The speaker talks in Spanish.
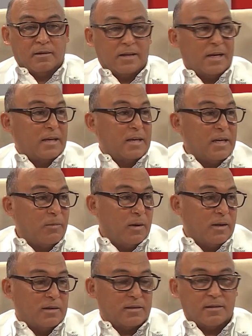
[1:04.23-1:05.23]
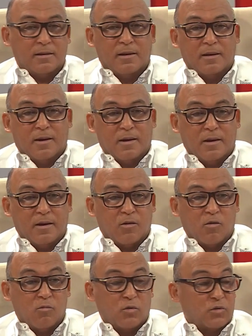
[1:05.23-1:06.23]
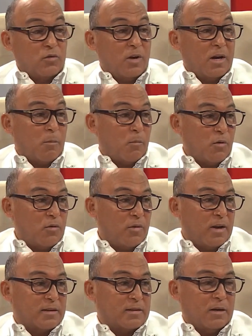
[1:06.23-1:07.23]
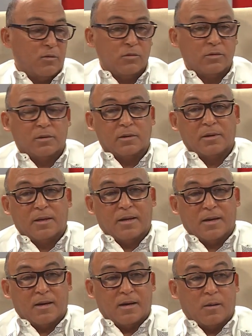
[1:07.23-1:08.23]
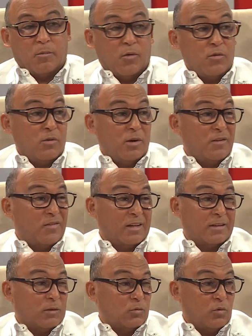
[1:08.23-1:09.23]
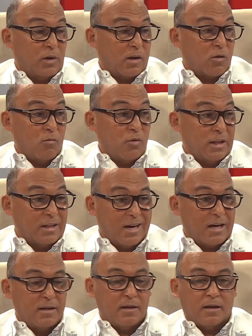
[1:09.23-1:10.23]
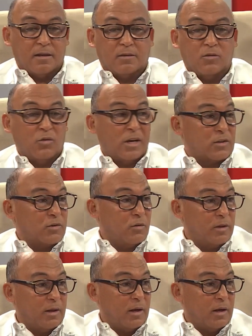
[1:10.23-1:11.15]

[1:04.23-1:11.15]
tangibles, eh, como son en apoyo de la salud, apoyo a infraestructuras comunitarias, donaciones de